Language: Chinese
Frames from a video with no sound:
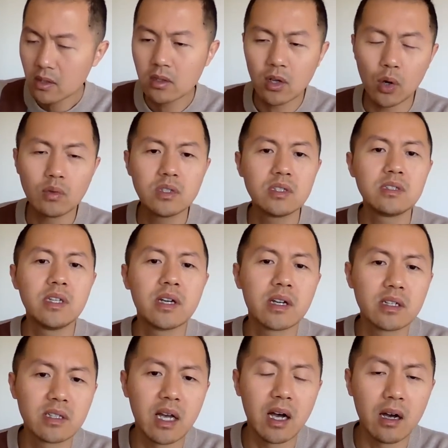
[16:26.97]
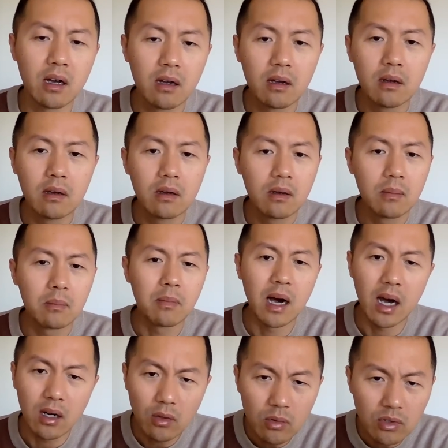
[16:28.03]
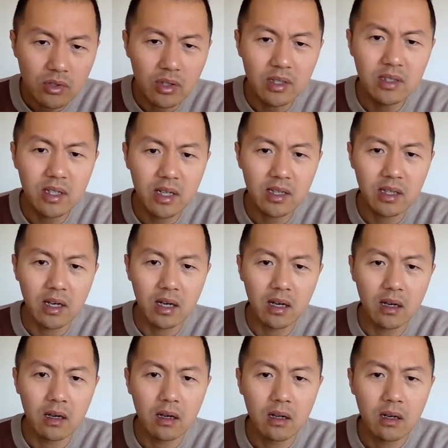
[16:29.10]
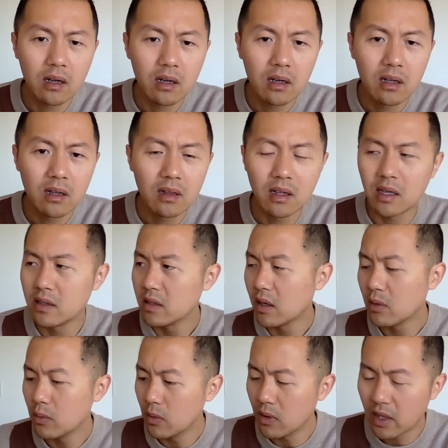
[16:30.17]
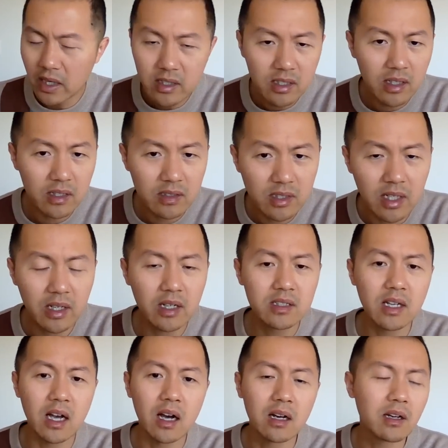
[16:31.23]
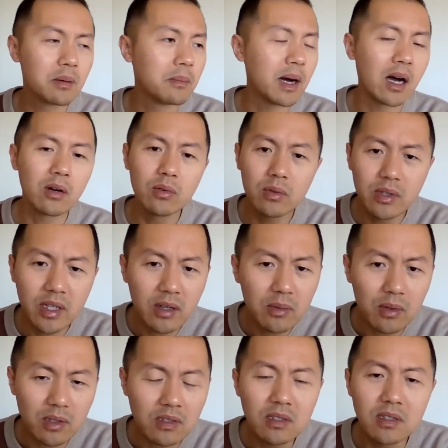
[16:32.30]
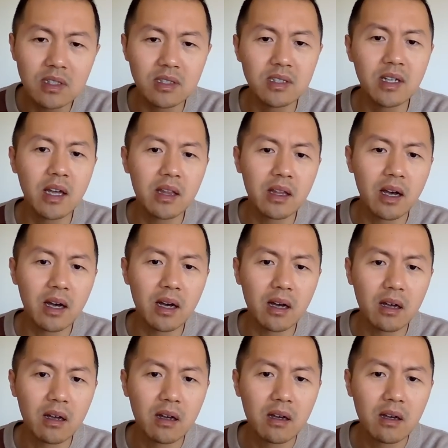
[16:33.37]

投资建个厂，马路谁建呢？难道我来建建个厂，那个马路也我自己建呢？